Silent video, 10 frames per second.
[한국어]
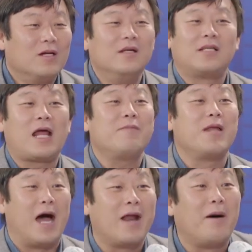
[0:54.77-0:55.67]
그걸 사람들이
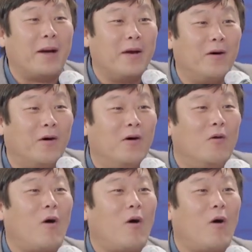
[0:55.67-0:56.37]
알아봐요 음.